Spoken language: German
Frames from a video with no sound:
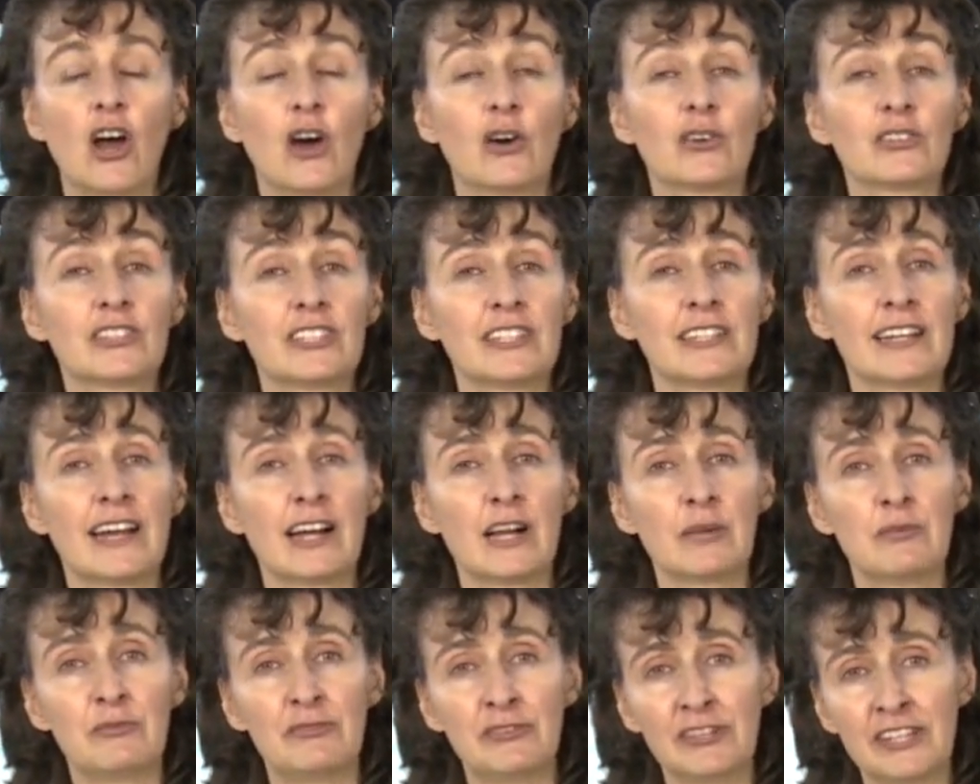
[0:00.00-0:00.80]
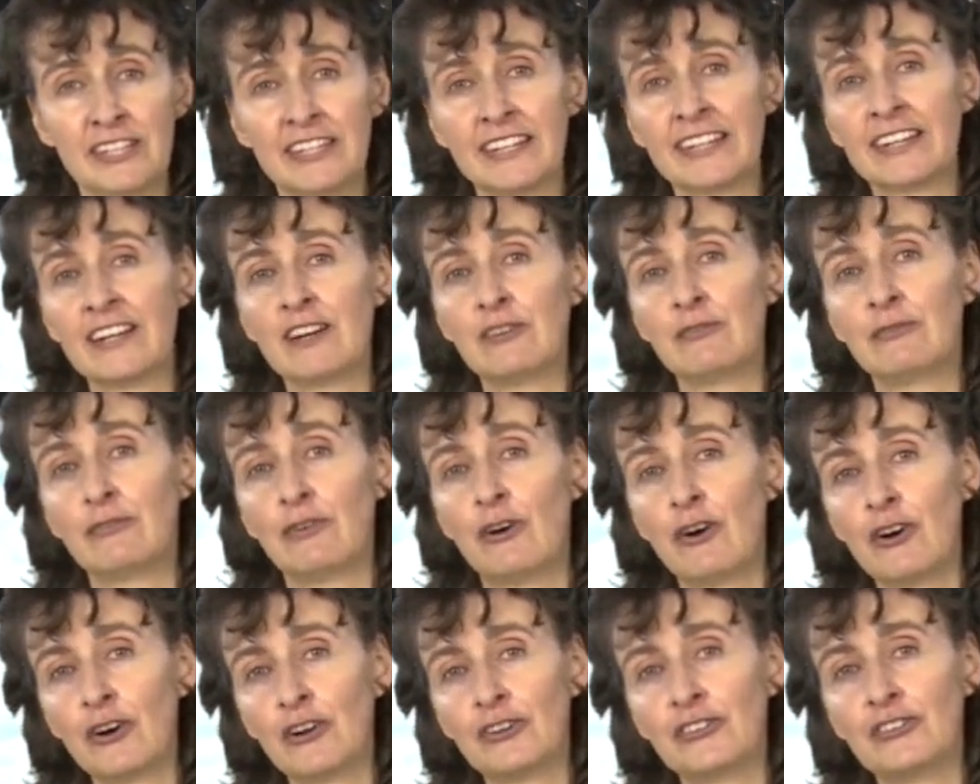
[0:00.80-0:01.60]
Und innerhalb weniger
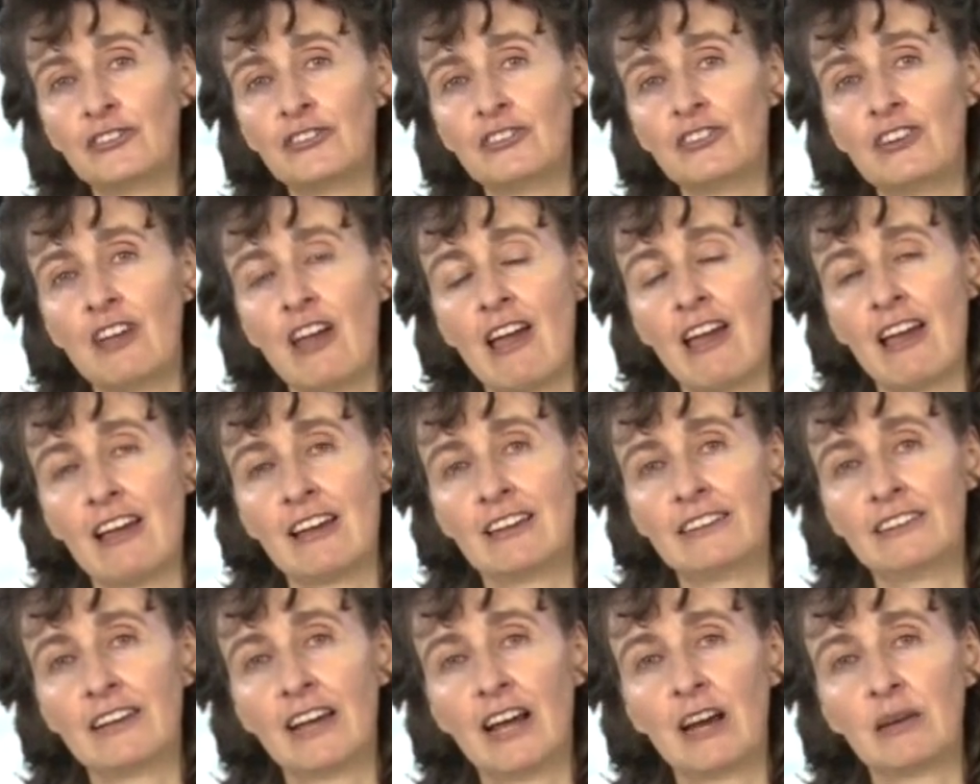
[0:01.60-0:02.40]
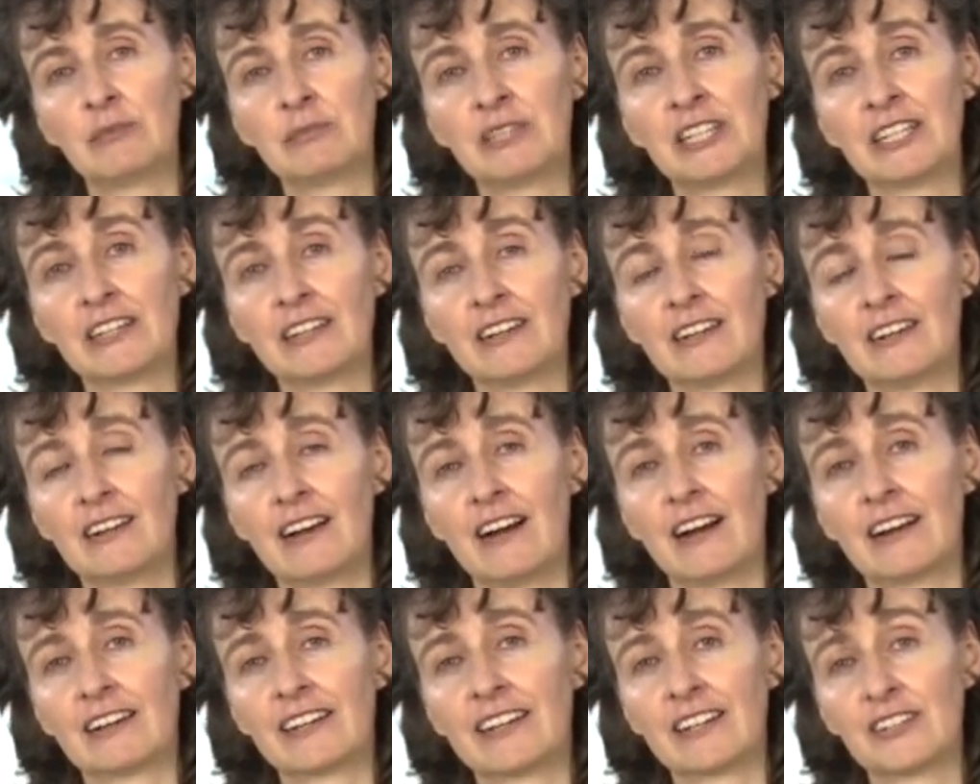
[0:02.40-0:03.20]
Wochen nahm
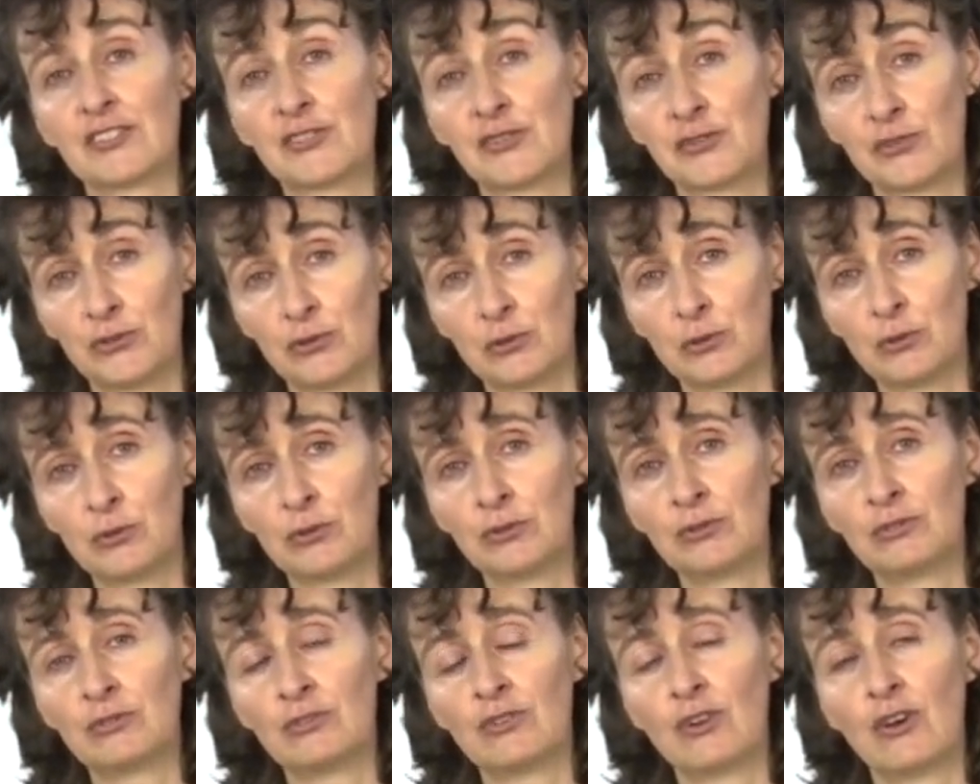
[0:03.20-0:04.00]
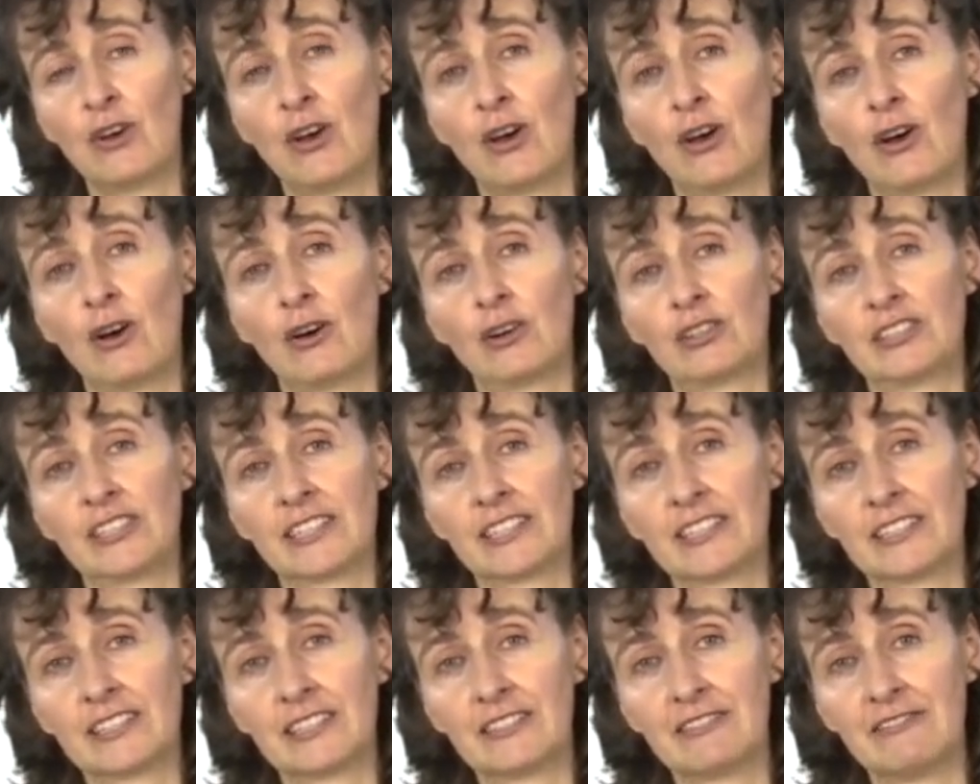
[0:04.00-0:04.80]
ihre Aggression und
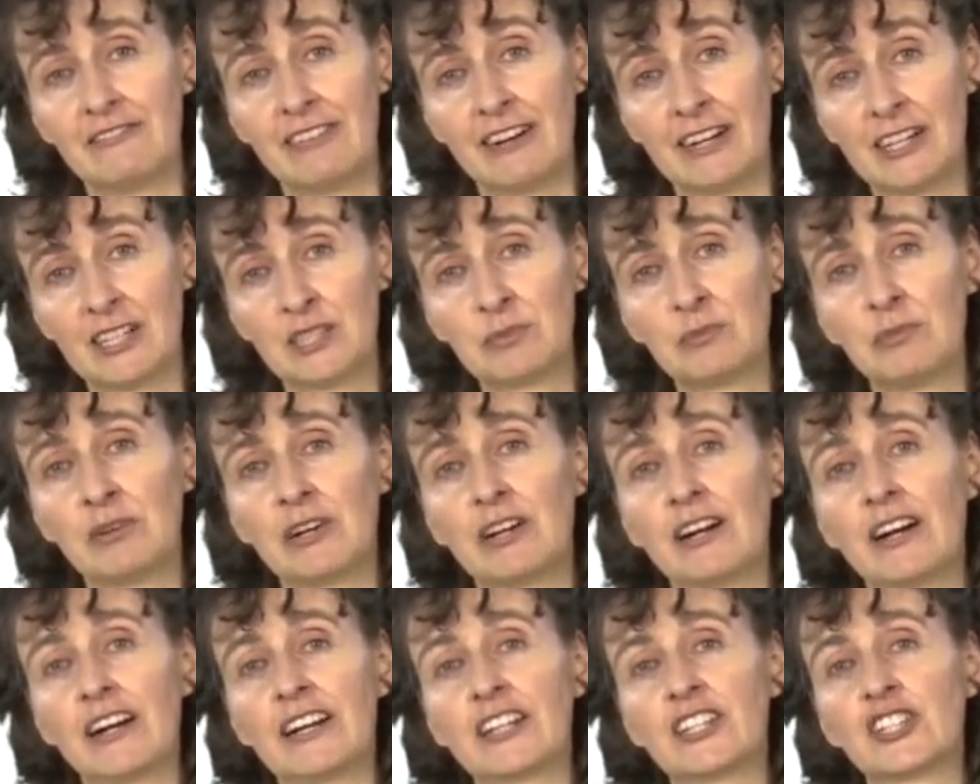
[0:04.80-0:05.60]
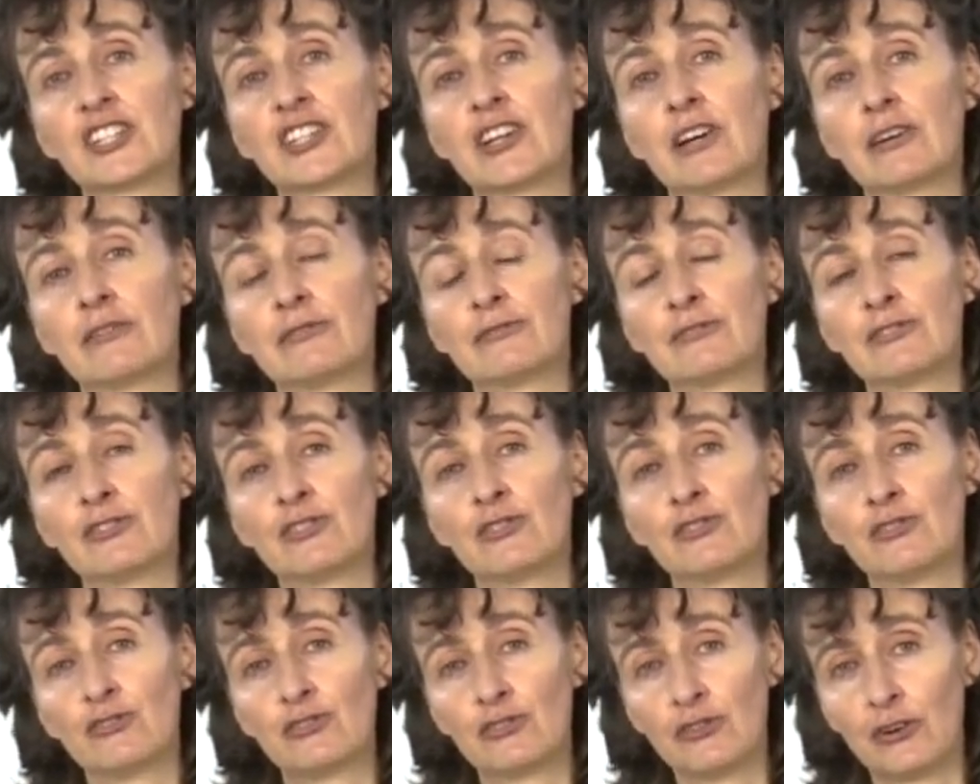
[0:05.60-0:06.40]
ihre
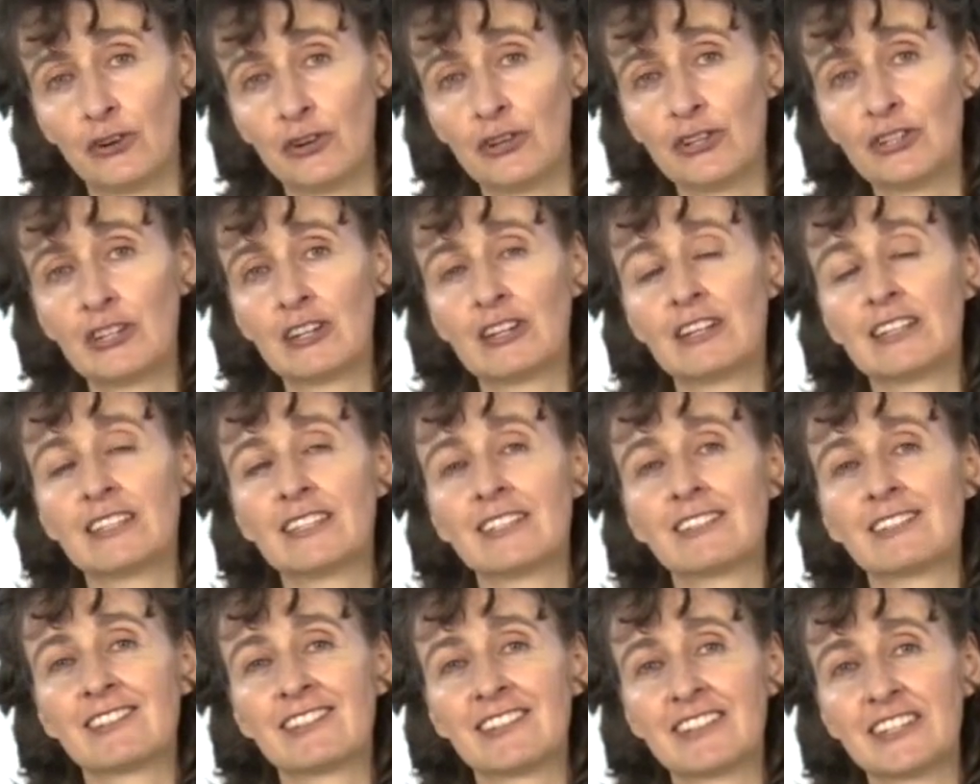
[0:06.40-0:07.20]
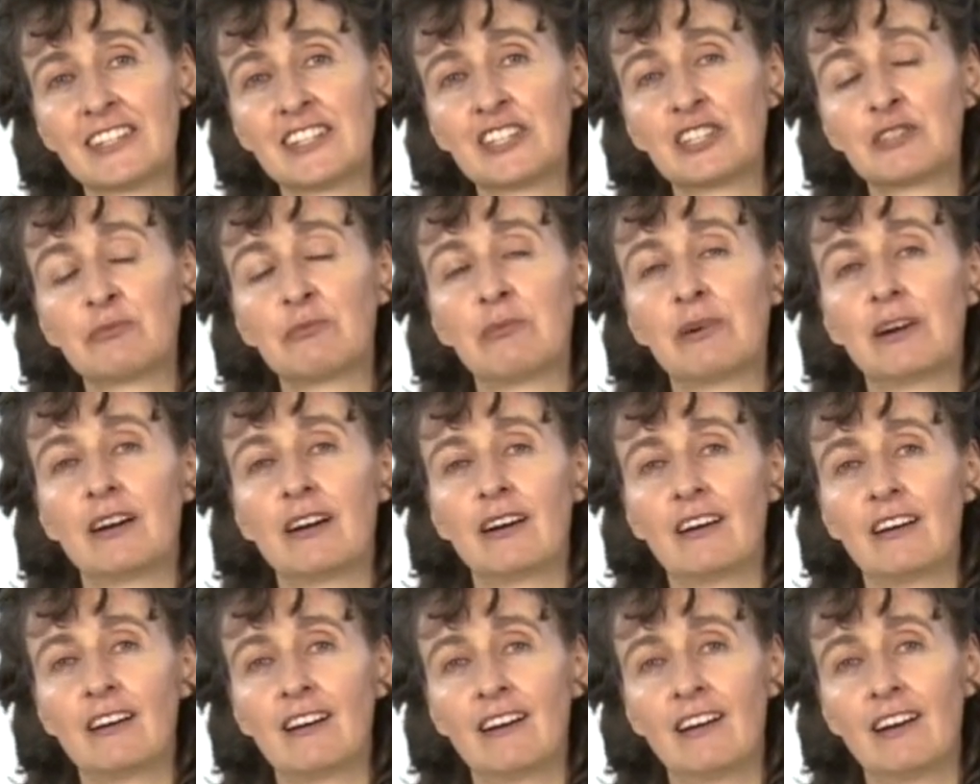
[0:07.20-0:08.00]
Gewaltbereitschaft deutlich
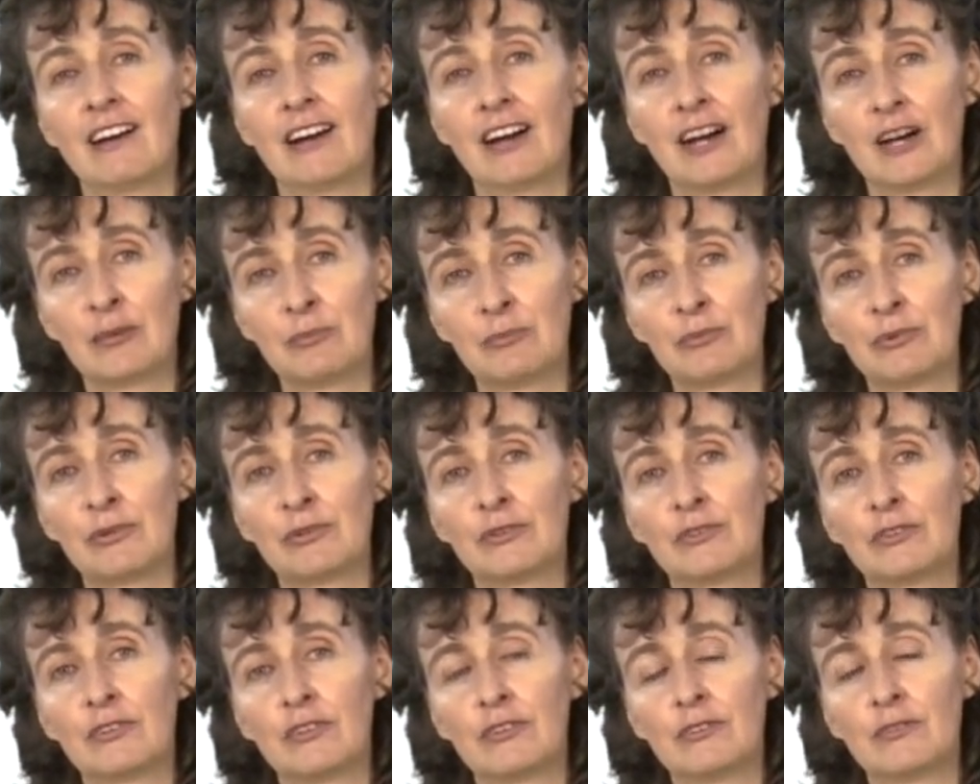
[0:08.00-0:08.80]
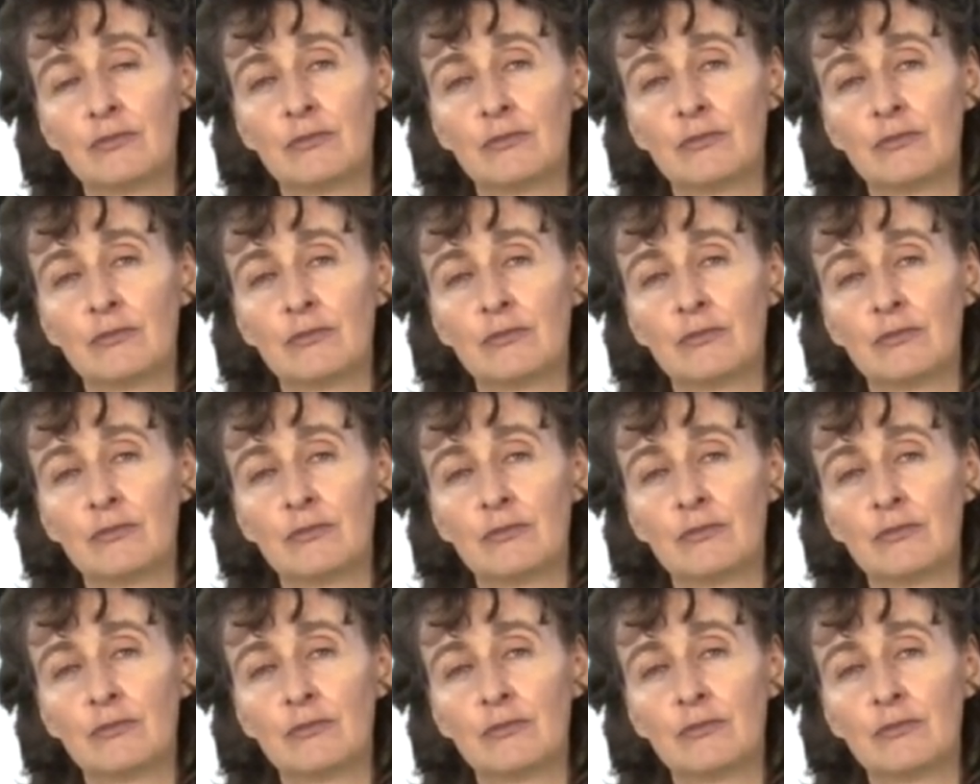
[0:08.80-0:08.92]
sichtbar ab.